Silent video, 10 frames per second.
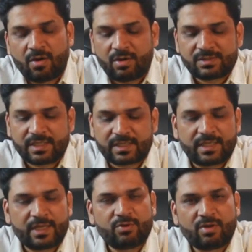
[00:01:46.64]
और
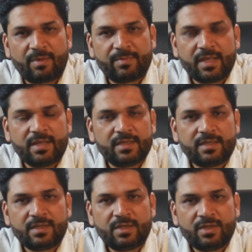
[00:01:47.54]
सत्ता योगा में
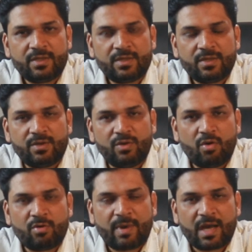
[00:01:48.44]

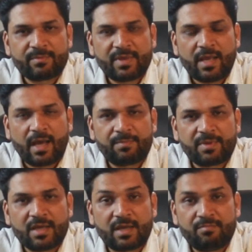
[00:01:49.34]
लोग बाग भी
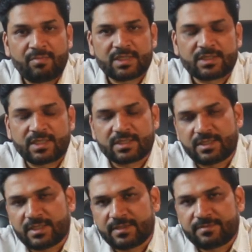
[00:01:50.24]
आपकी कम मदद
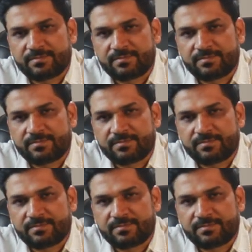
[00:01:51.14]
करते हैं